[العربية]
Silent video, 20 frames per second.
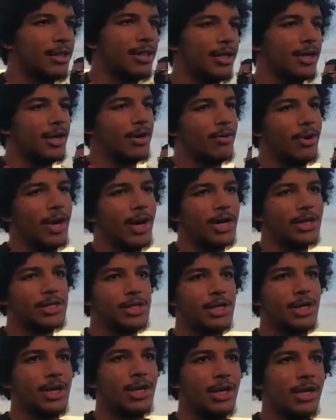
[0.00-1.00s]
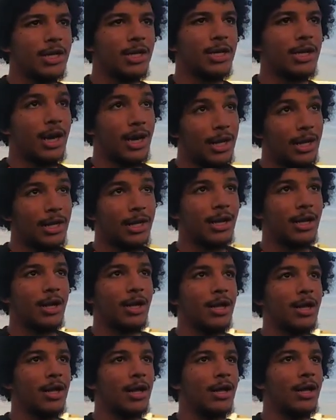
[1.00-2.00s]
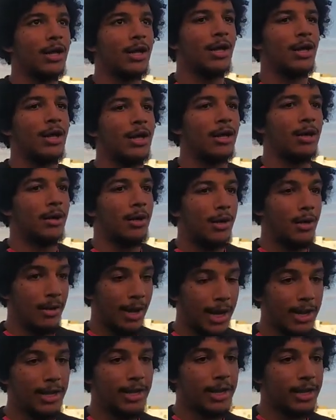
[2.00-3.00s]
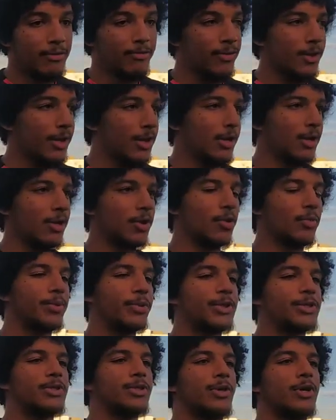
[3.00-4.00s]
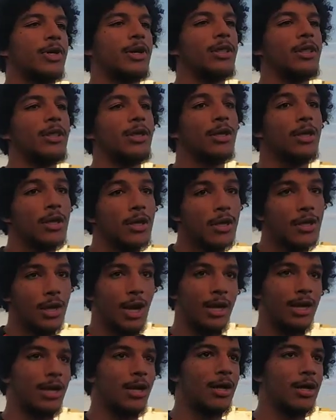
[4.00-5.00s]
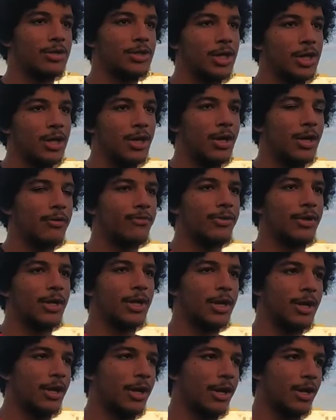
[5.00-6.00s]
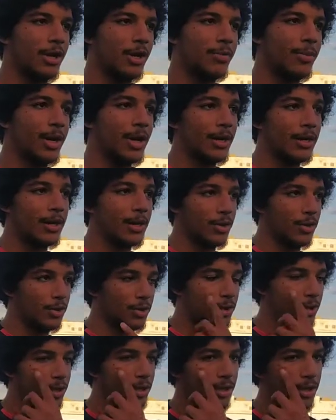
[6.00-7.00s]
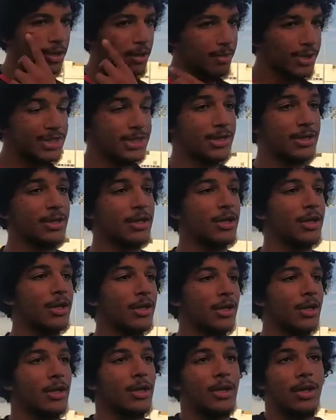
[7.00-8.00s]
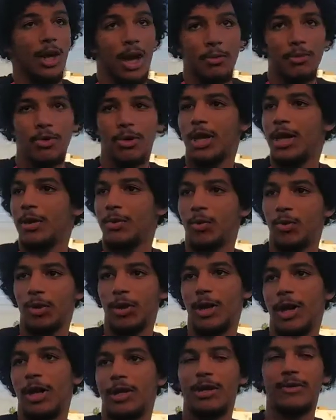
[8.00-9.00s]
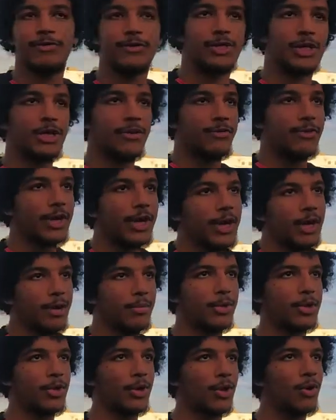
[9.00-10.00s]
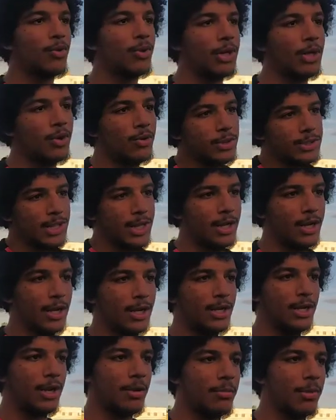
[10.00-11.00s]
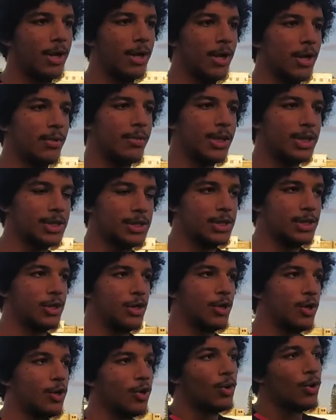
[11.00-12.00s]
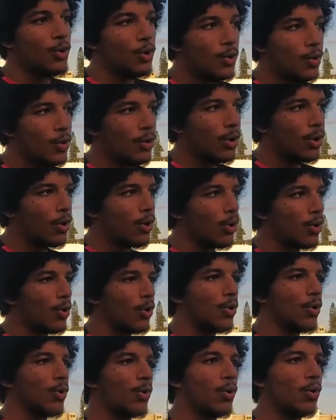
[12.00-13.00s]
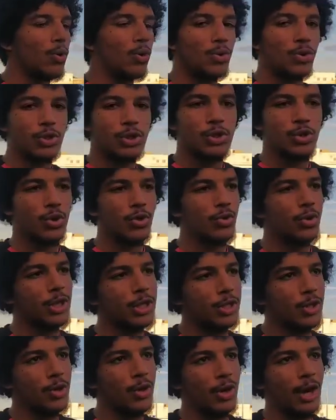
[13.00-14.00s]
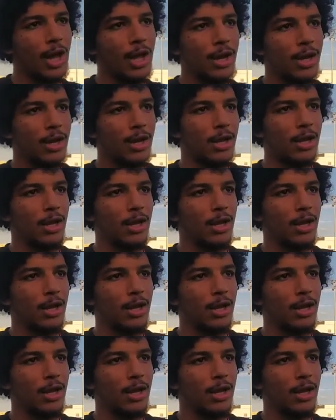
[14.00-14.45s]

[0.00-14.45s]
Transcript: هذايا اول حاجه اللي خلينا حيين في الكومبيتيسيون هذه عندنا ان شاء الله فينال نهار الاربعاء كونتر مصر الحمد لله بون الهدف جاء في اخر ميتون الاول اللي هو سهل علينا الماتش ونشكر الاولاد الكل على